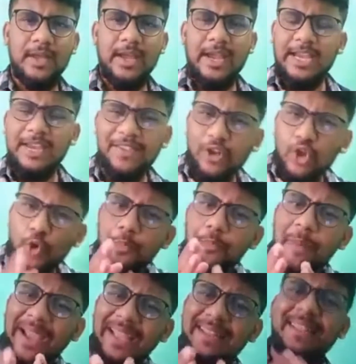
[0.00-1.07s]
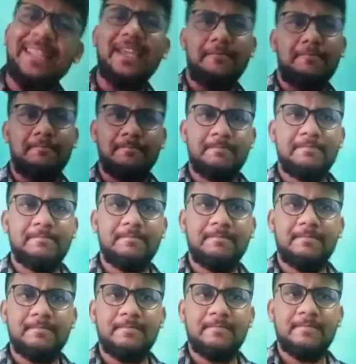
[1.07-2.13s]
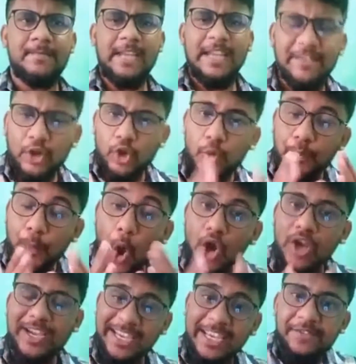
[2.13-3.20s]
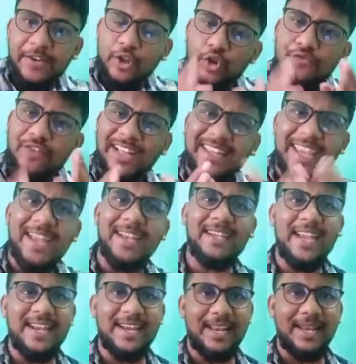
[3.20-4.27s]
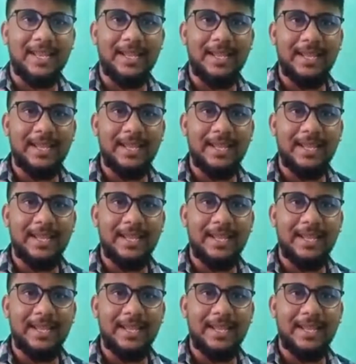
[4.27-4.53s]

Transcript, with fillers: இவன் ஒரு பைத்தியம் இவன் ஒரு போக்கு இவன் ஒரு வதையன் என்று